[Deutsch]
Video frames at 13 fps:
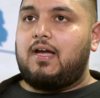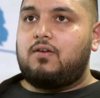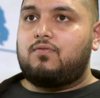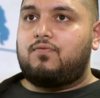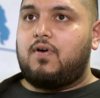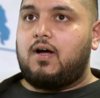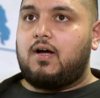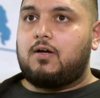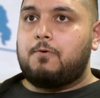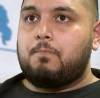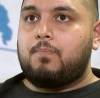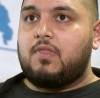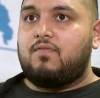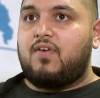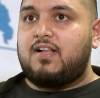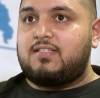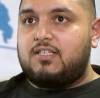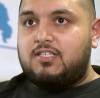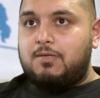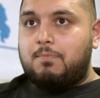einfach weil
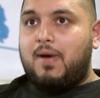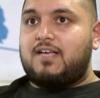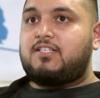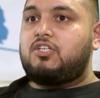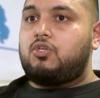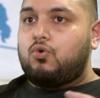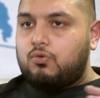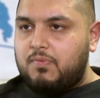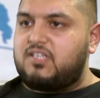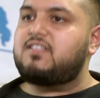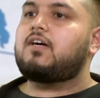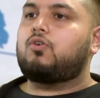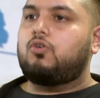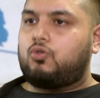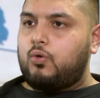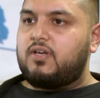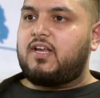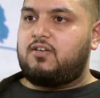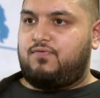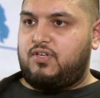sich die meiste Jugend mit dieser Kultur
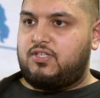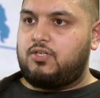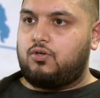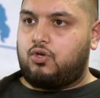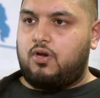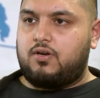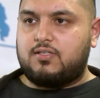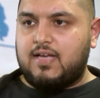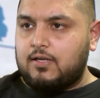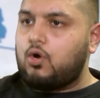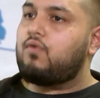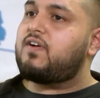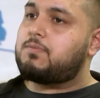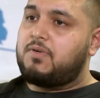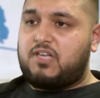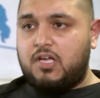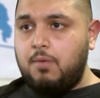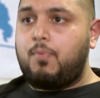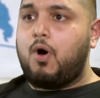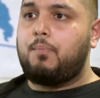identifizieren können. Es hat auch was mit der
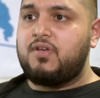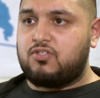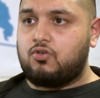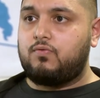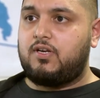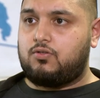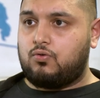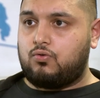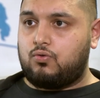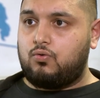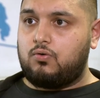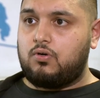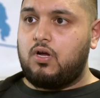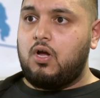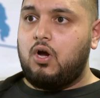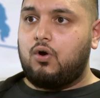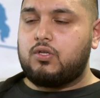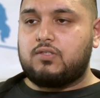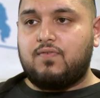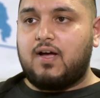Hip-Hop-History zu tun.
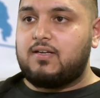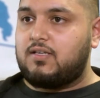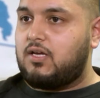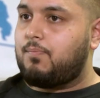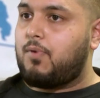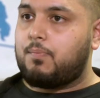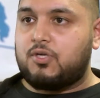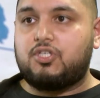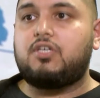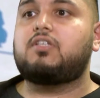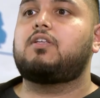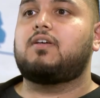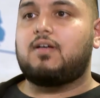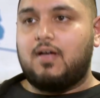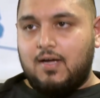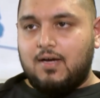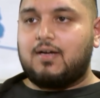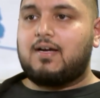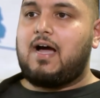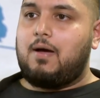Und zwar die Hip-Hop-Geschichte
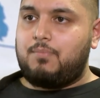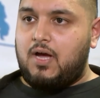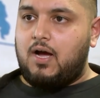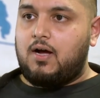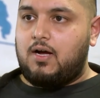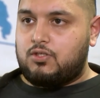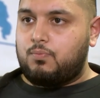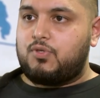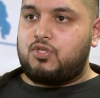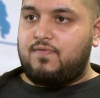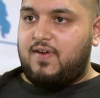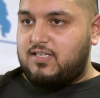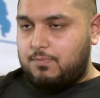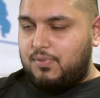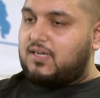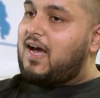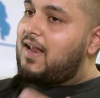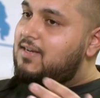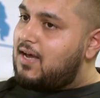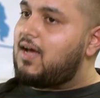kam ja, also beziehungsweise
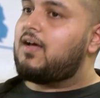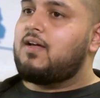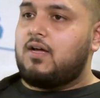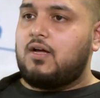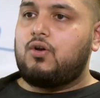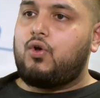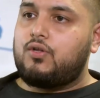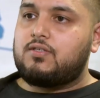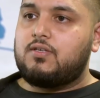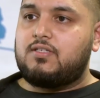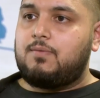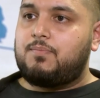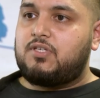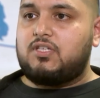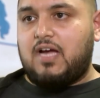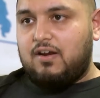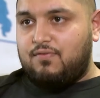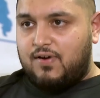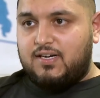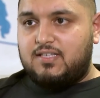begann ja 1970,
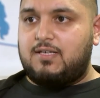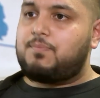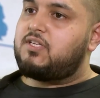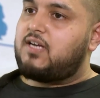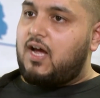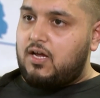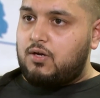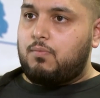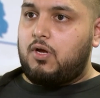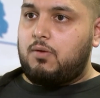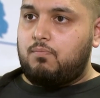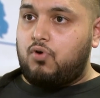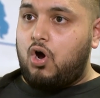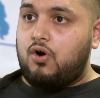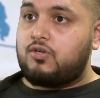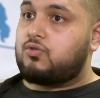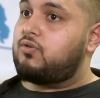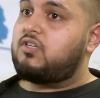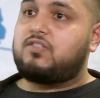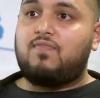Anfang der 70er in, im
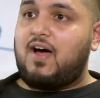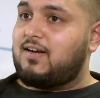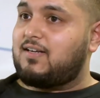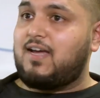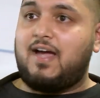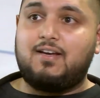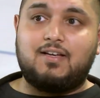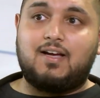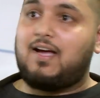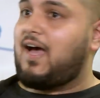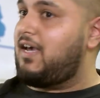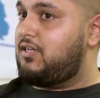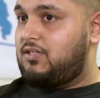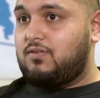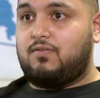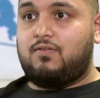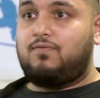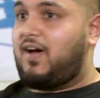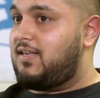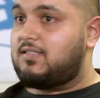Bronx. Und das waren keine
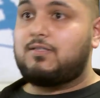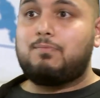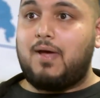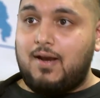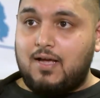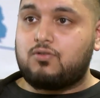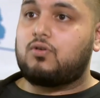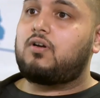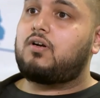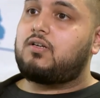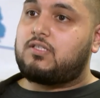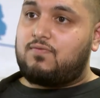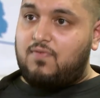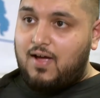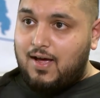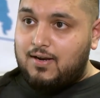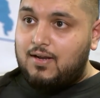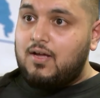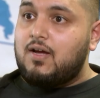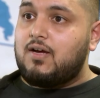reichen weißen Männer, sondern das
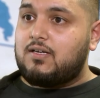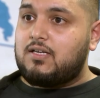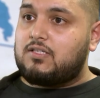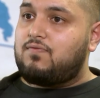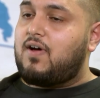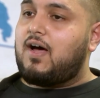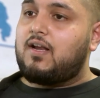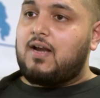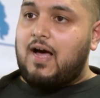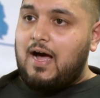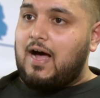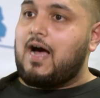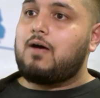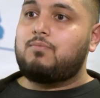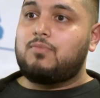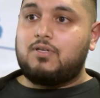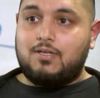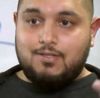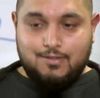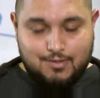waren, das waren
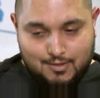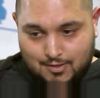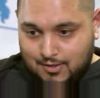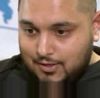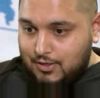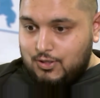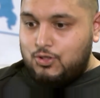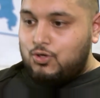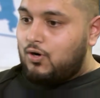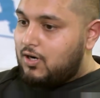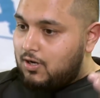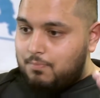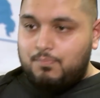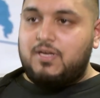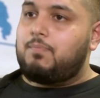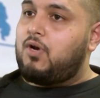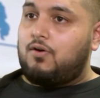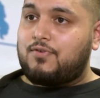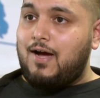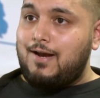arme, junge
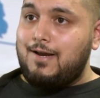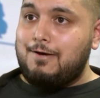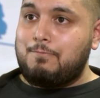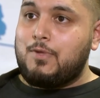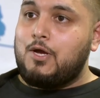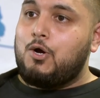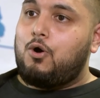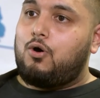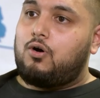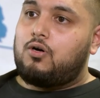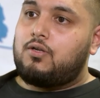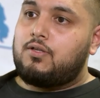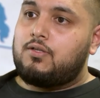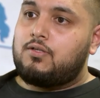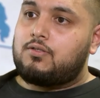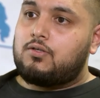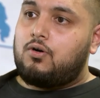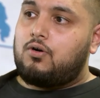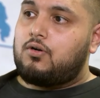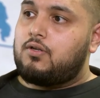People of Color und,
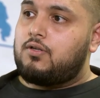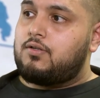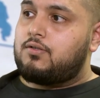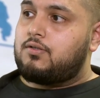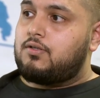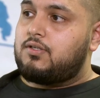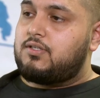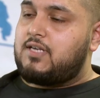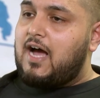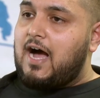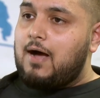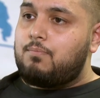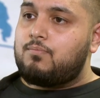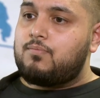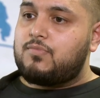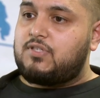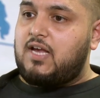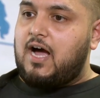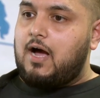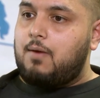und sie, haben,
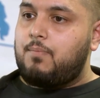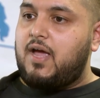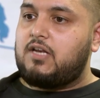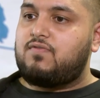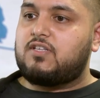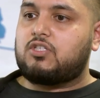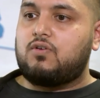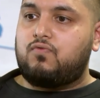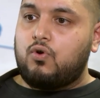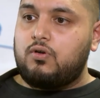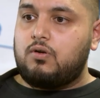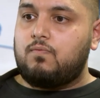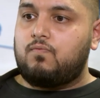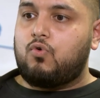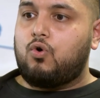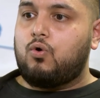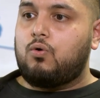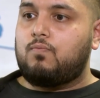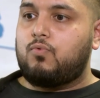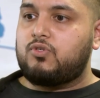sie haben etwas gefunden,
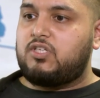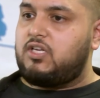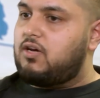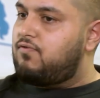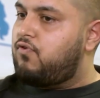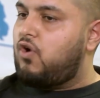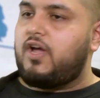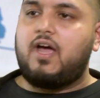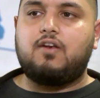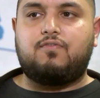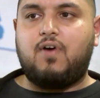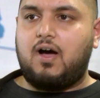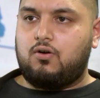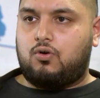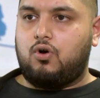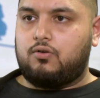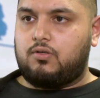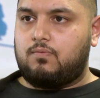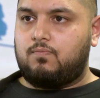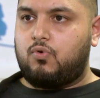wo, wo sie ihr Feuer entfachen
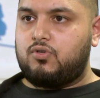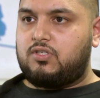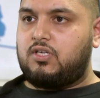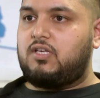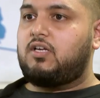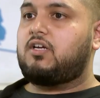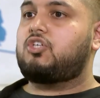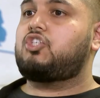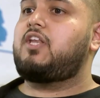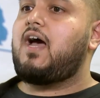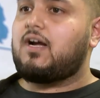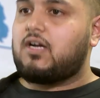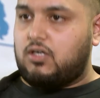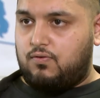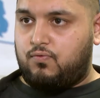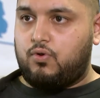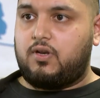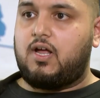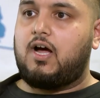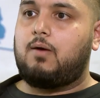konnten, wo sie ihre Stärken
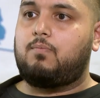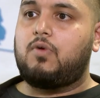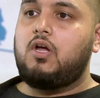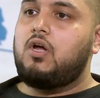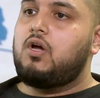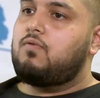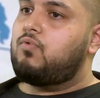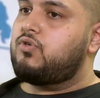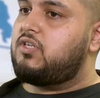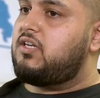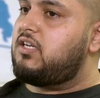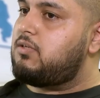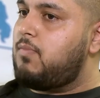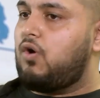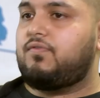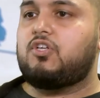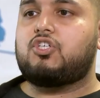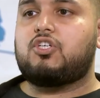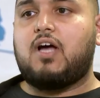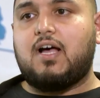gefunden haben, wo sie nicht mehr auf
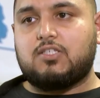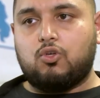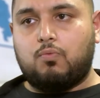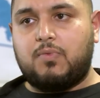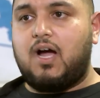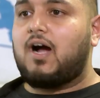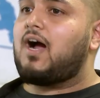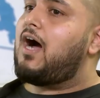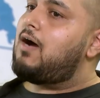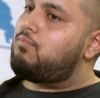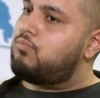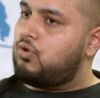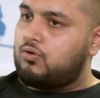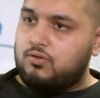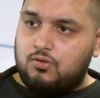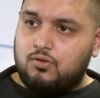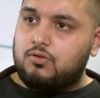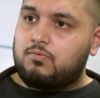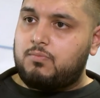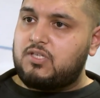den Straßen rumgegangen haben und,
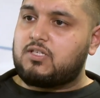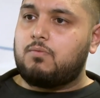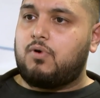und Mist